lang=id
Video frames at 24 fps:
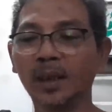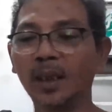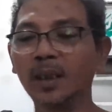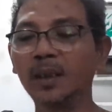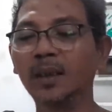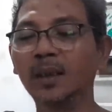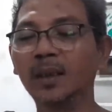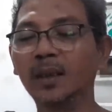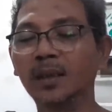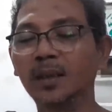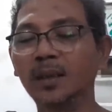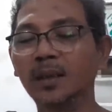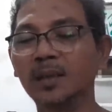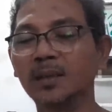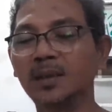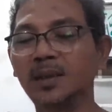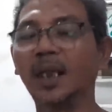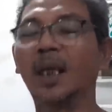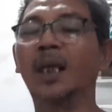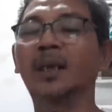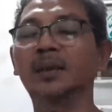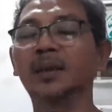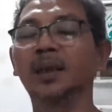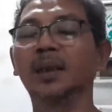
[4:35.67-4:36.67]
Dan
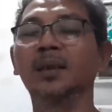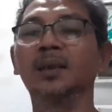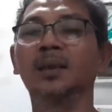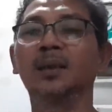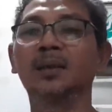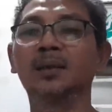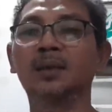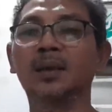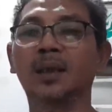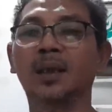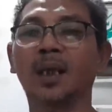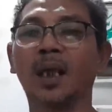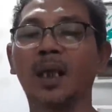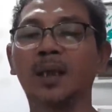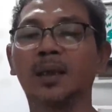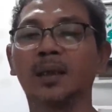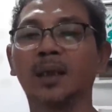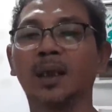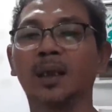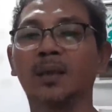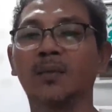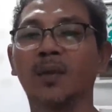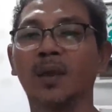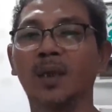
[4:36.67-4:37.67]
saat ini terkait
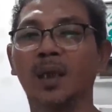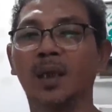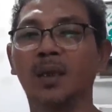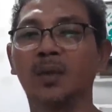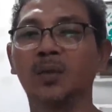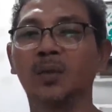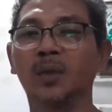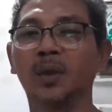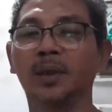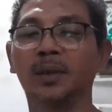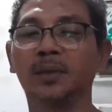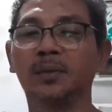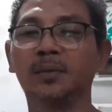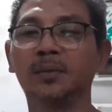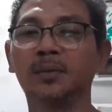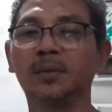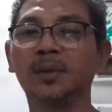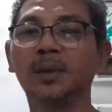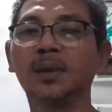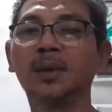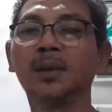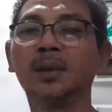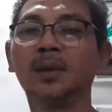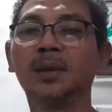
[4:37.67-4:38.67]
dengan wayang kulit.
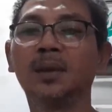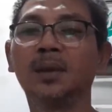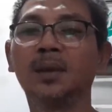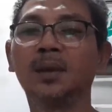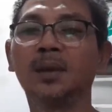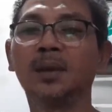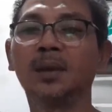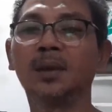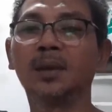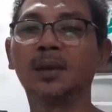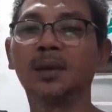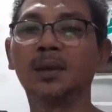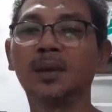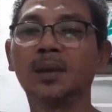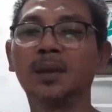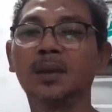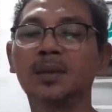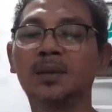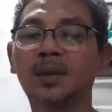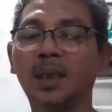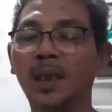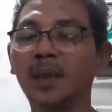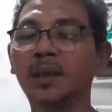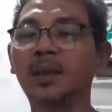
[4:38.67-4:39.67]

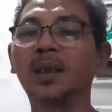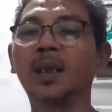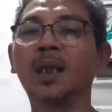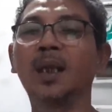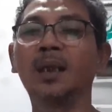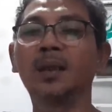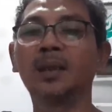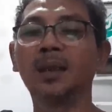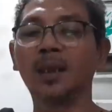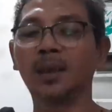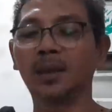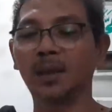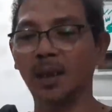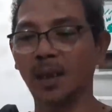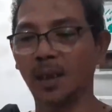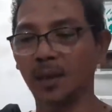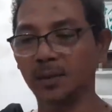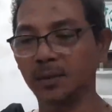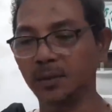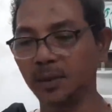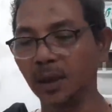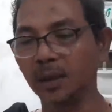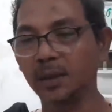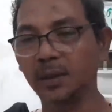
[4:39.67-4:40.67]
Saya kira ini
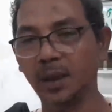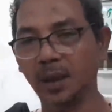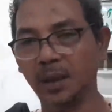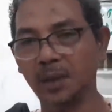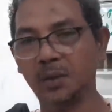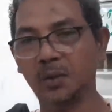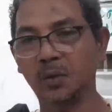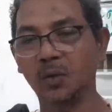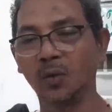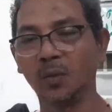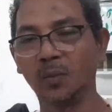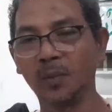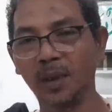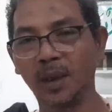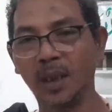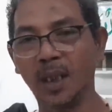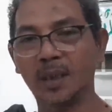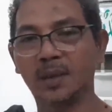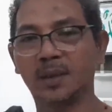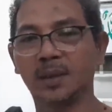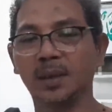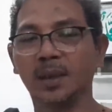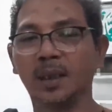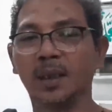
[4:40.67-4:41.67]
adalah titik
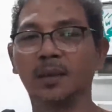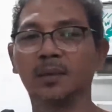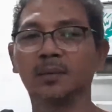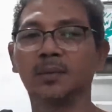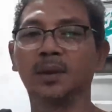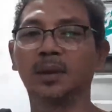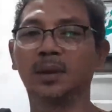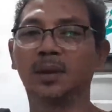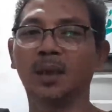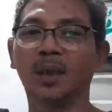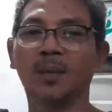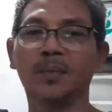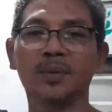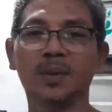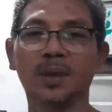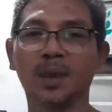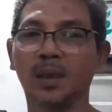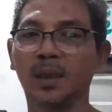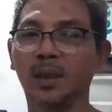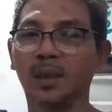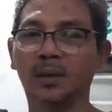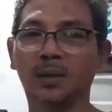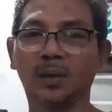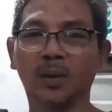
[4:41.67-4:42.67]
kulminasi yang tidak
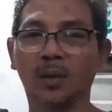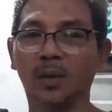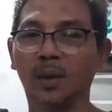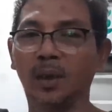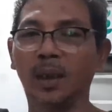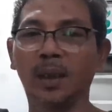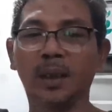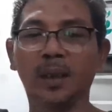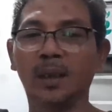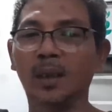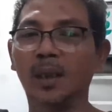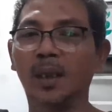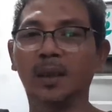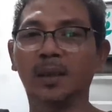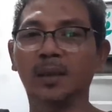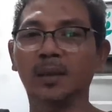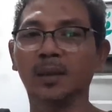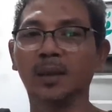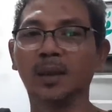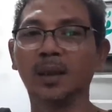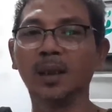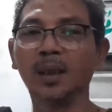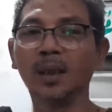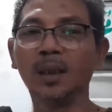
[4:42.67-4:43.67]
bisa ditolerir
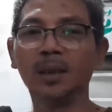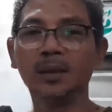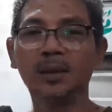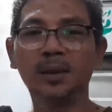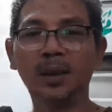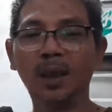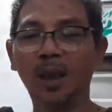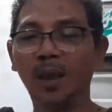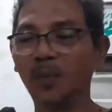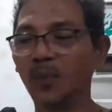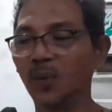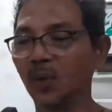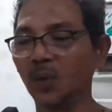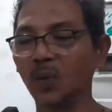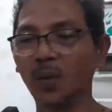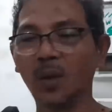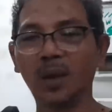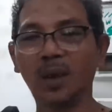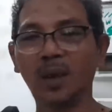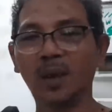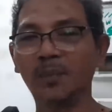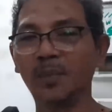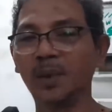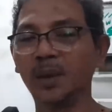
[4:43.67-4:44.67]
lagi. Tidak perlu
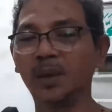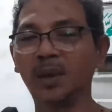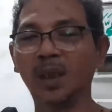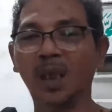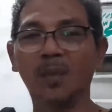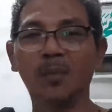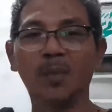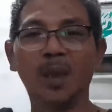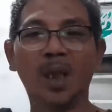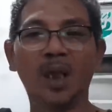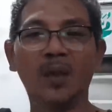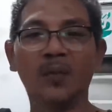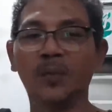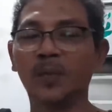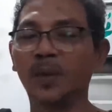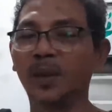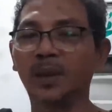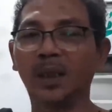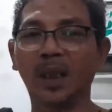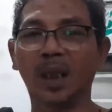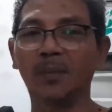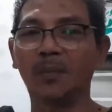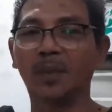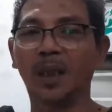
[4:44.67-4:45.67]
ada minta maaf,
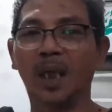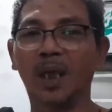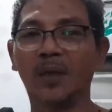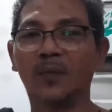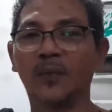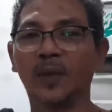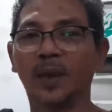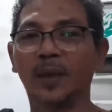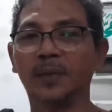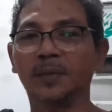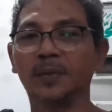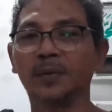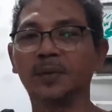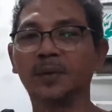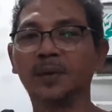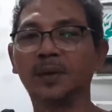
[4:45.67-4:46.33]
minta maafan.